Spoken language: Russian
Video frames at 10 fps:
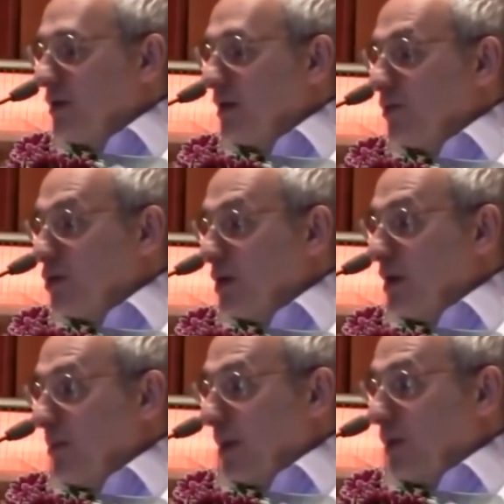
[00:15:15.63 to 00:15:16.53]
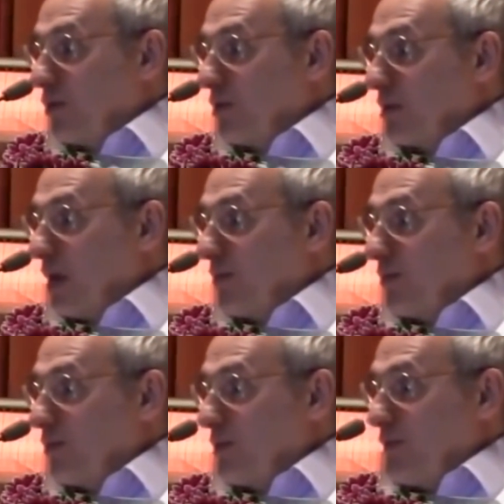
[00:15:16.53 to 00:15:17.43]
А мужчина, наоборот, он как
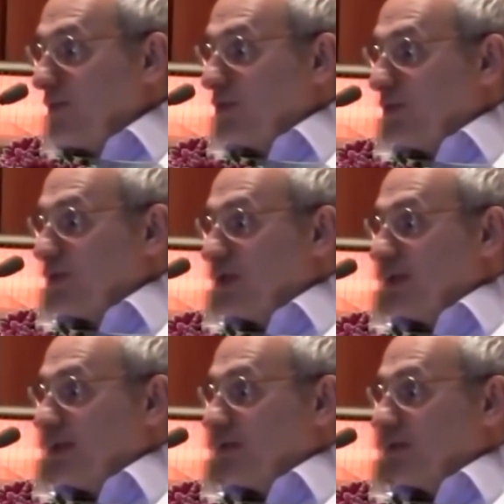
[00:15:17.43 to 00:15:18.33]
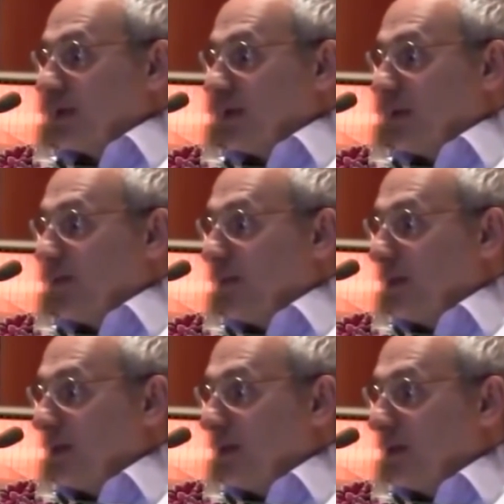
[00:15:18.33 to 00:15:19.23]
бы, у него все в жизни создано для
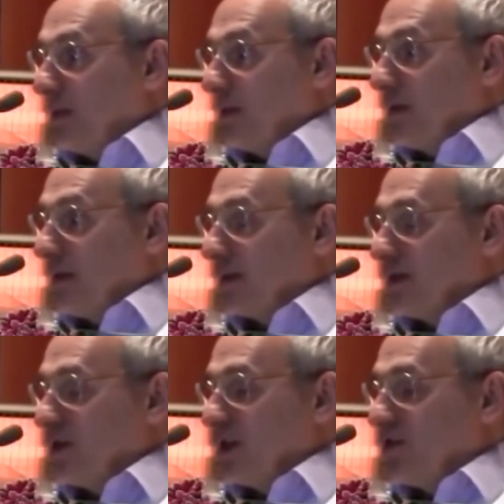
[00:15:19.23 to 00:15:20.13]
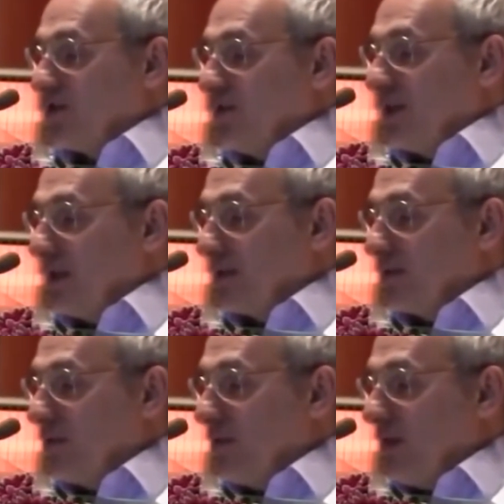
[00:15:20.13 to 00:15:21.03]
победы. Означает
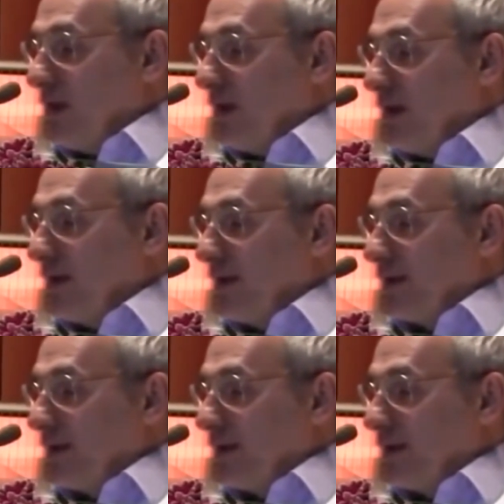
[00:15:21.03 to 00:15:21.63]
чувствительность нулевая.